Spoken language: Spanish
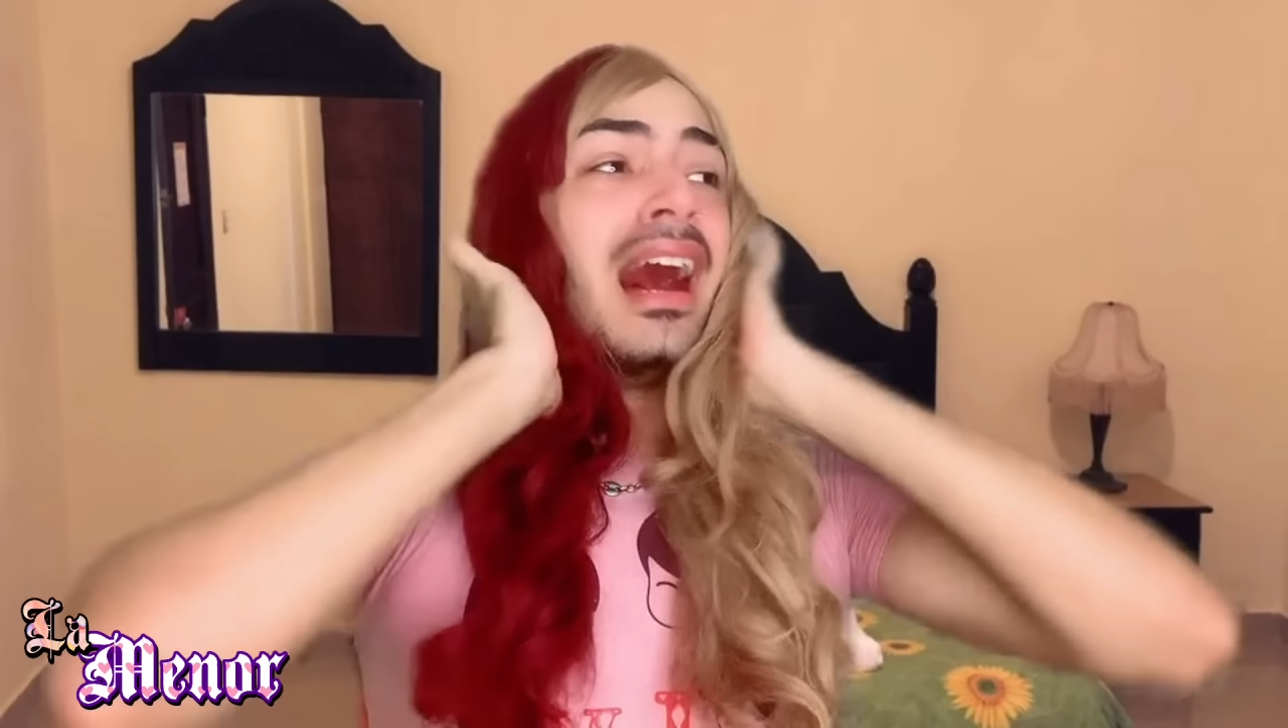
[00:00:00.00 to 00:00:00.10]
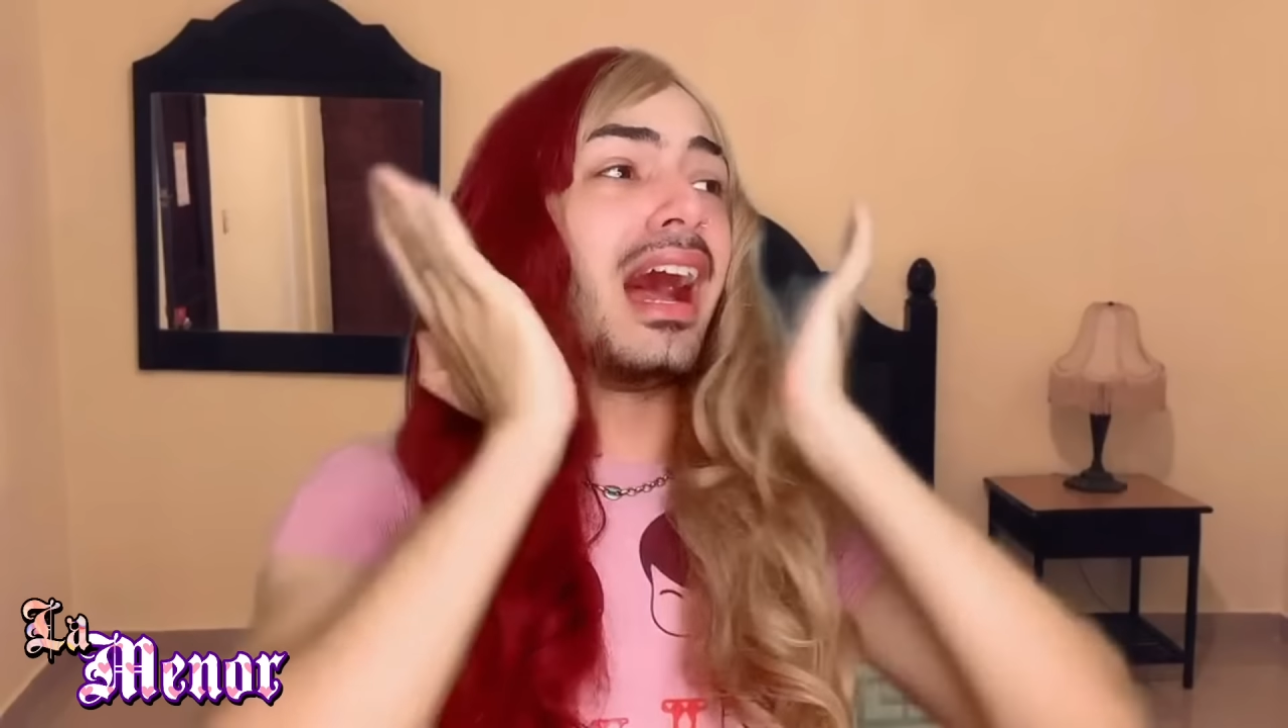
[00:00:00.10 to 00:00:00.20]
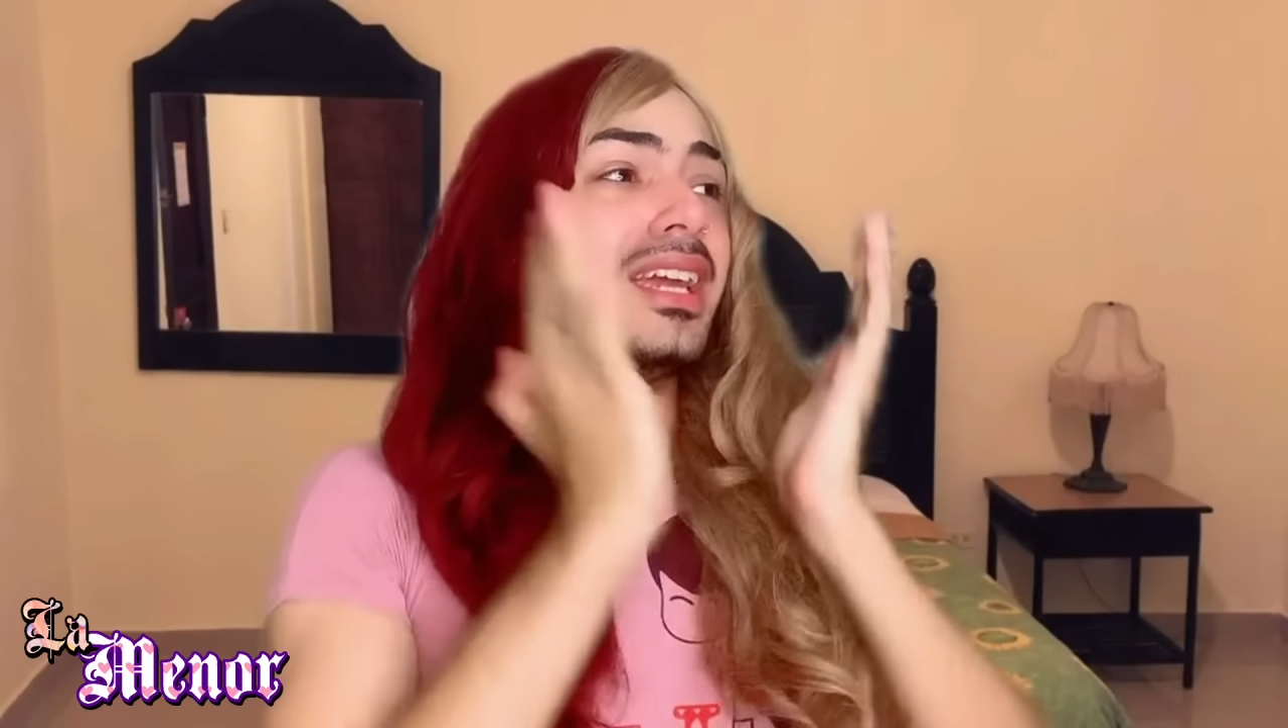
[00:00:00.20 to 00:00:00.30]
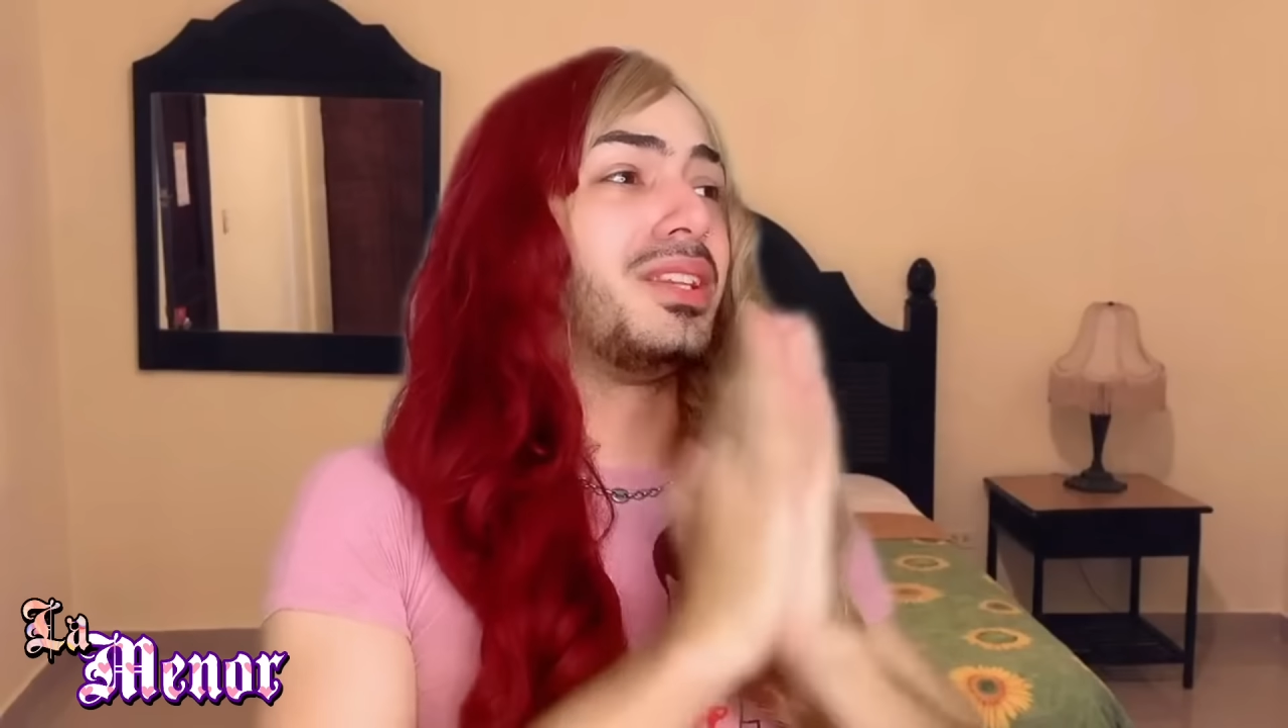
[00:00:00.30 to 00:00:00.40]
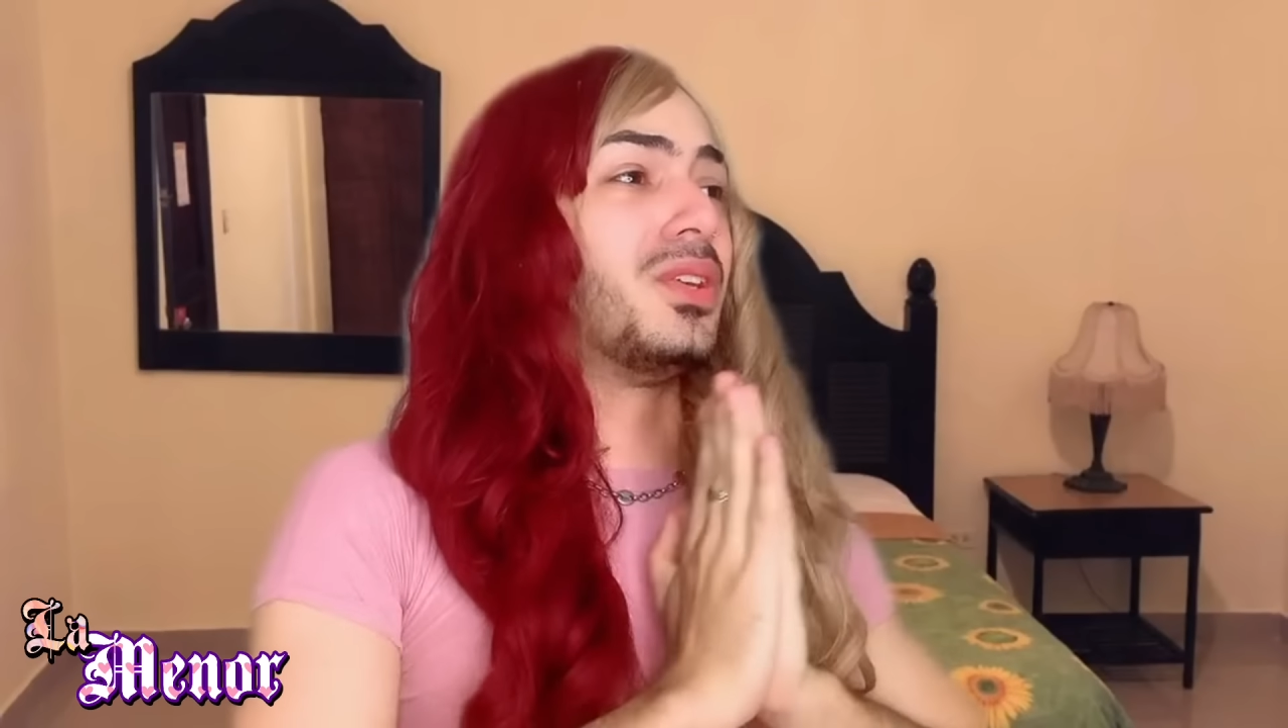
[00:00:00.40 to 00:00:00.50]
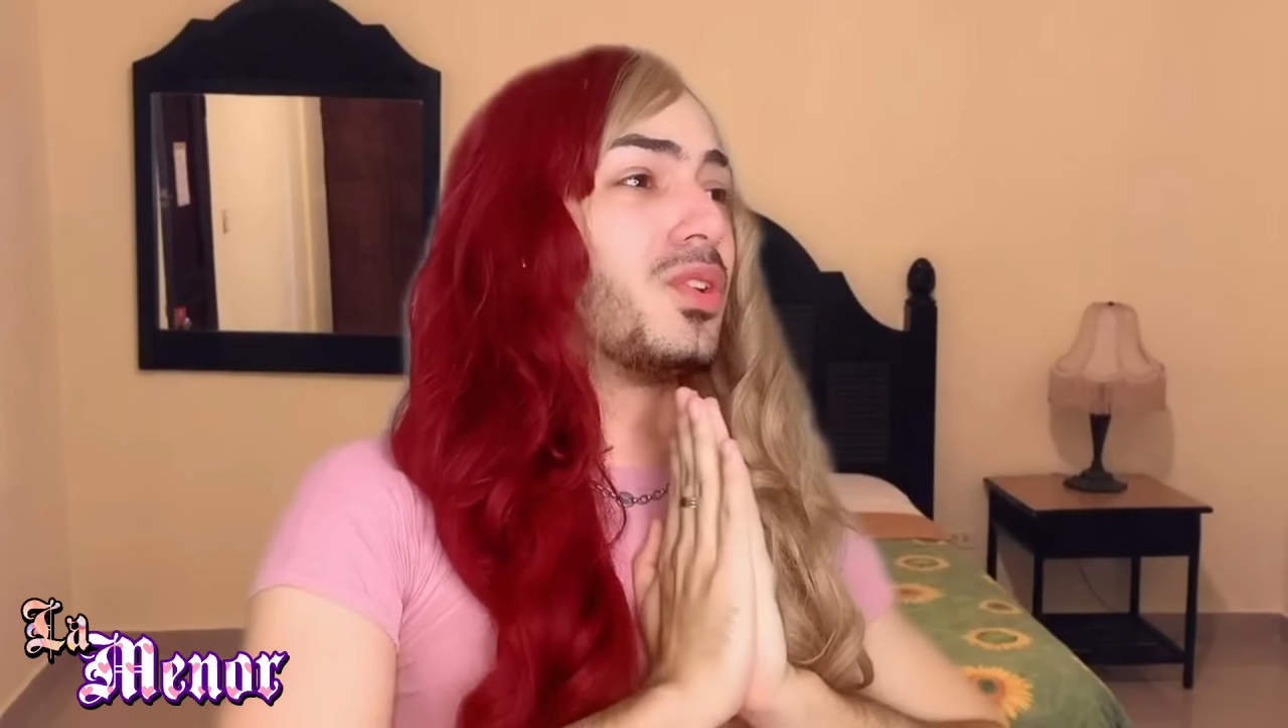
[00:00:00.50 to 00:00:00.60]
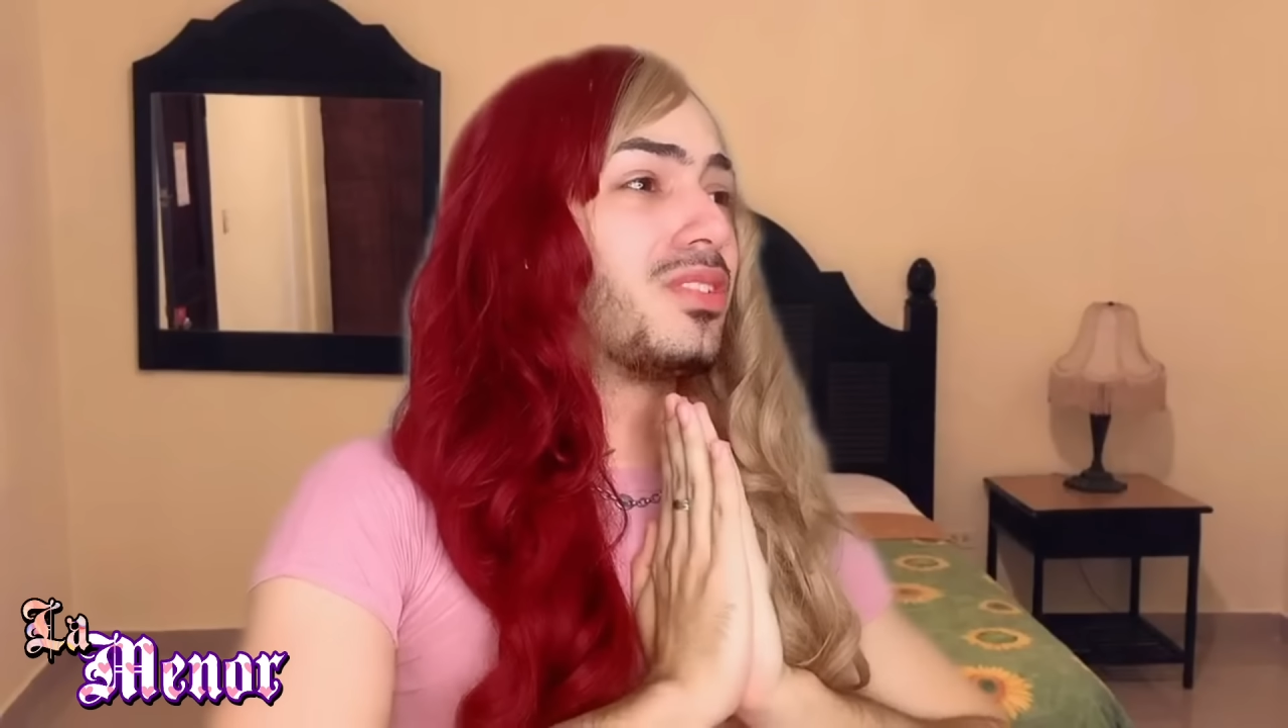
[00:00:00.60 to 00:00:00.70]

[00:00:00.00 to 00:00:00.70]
Ay, Dios